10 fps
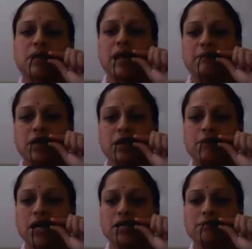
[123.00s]
प्राइमरी
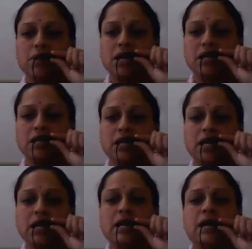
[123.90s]
मार्केट भी कहते
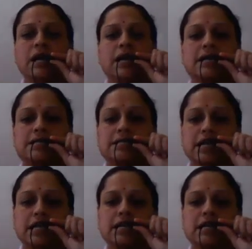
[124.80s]
हैं एंड
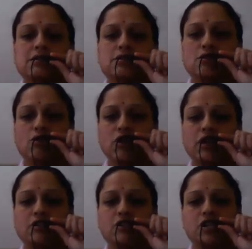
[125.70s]
सेकेंड है स्टॉक
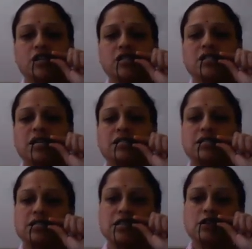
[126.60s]
एक्सचेंज या
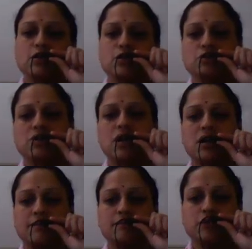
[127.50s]
जिसे दूसरा
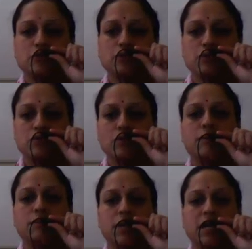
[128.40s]
नाम जो
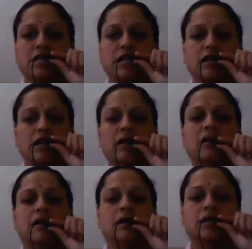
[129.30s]
हम कहते हैं
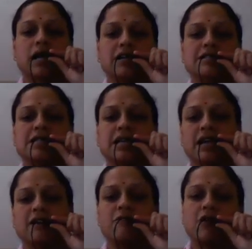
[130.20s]
दैट इज़
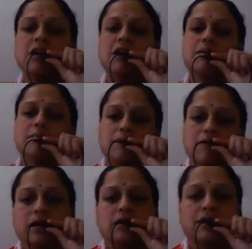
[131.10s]
सेकेंडरी
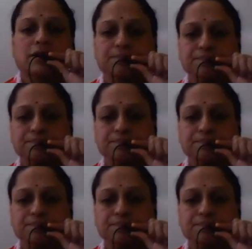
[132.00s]
मार्केट